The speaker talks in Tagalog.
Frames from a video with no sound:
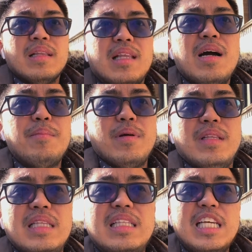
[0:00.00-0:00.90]
Tap,
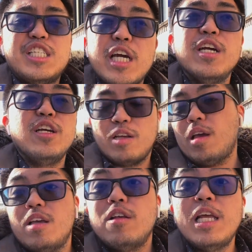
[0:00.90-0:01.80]
i-share,
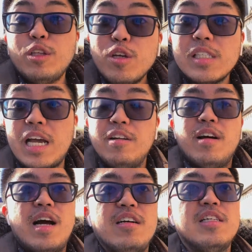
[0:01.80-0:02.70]
eh, dito yun sa ano,
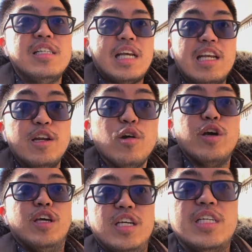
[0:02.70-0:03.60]
ah, actually sa
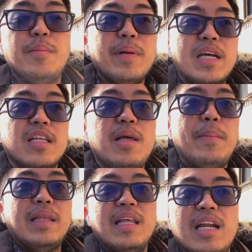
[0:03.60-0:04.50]
Illinois. Siyempre,
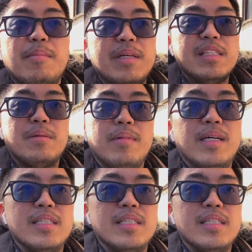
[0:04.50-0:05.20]
depende naman sa mga